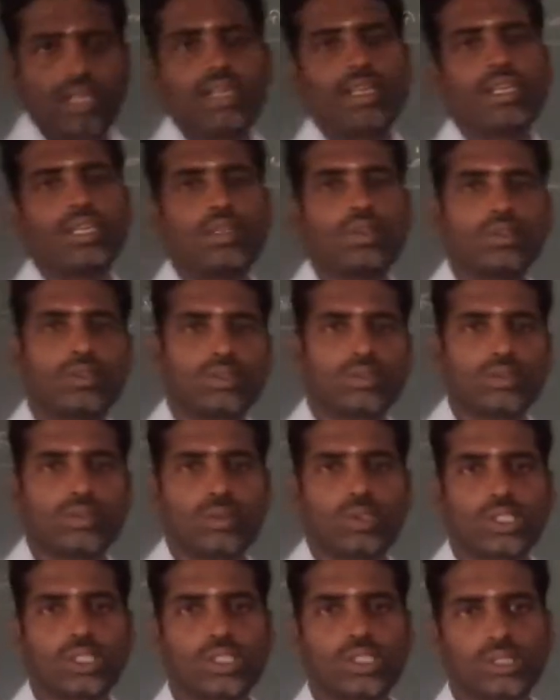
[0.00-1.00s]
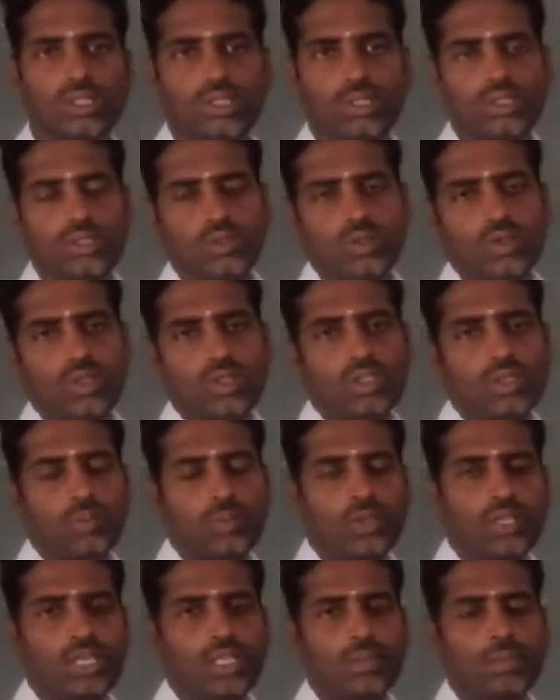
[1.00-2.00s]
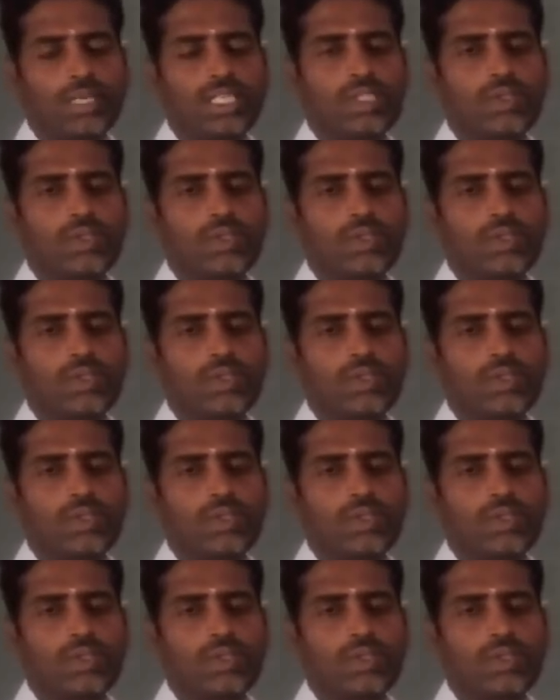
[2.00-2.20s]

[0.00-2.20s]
இருக்கும் உனக்கு சொல்லணும் அப்படிங்கிறது மாதிரி